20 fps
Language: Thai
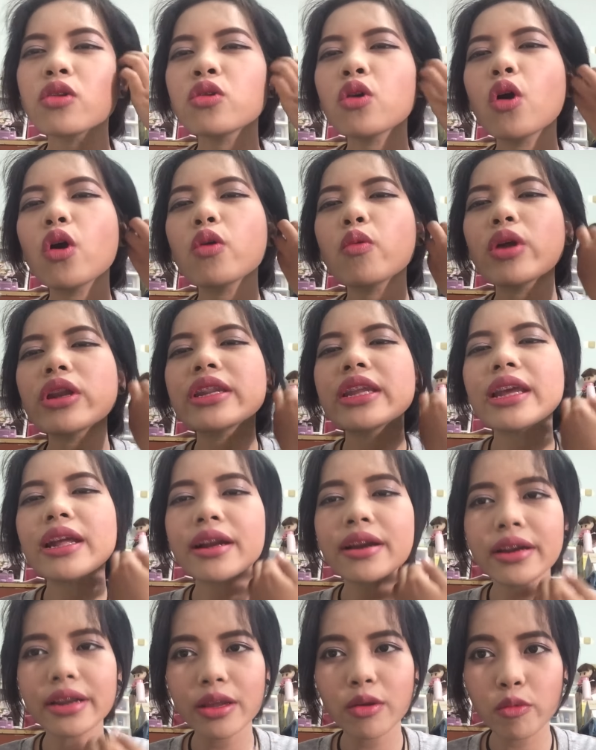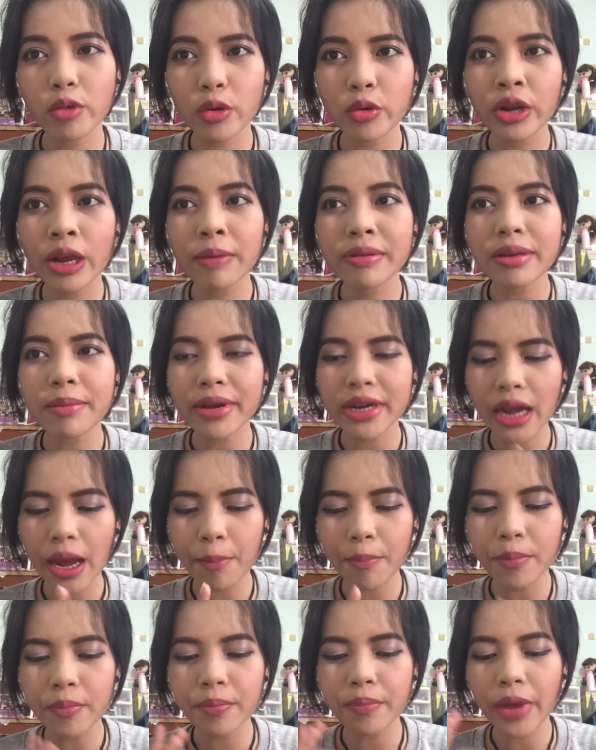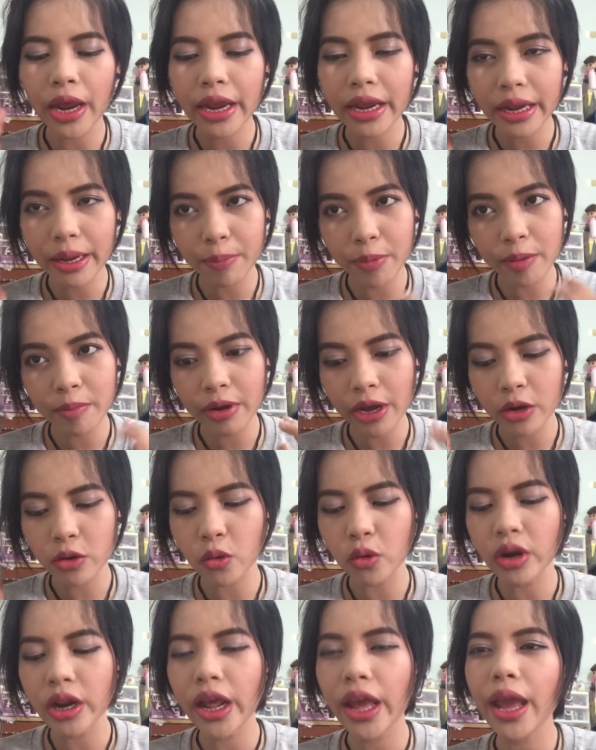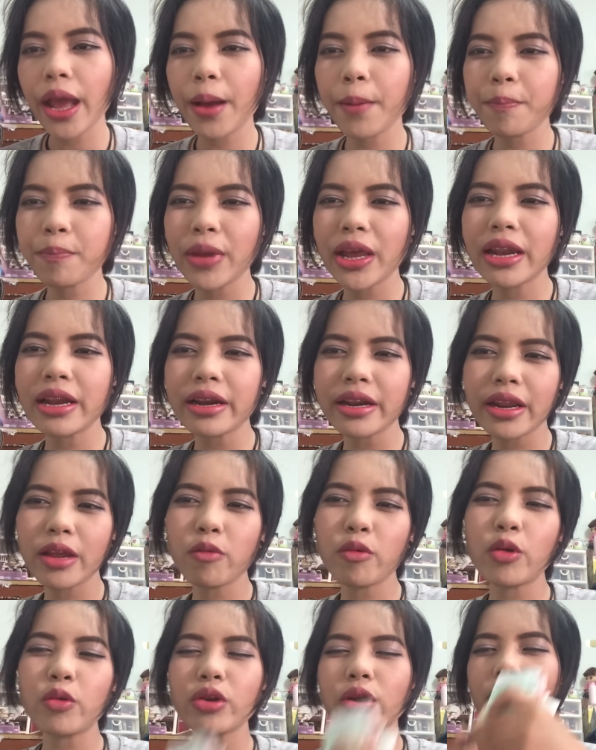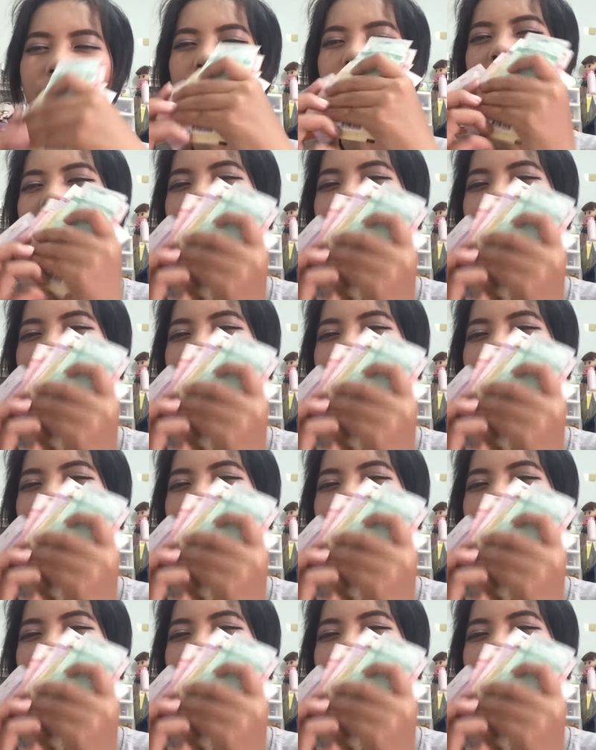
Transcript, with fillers: โดยวันนี้รีวิวที่เอฟจะมาทำให้เพื่อนๆดูนั่นเอง เป็นรีวิวเกี่ยวกั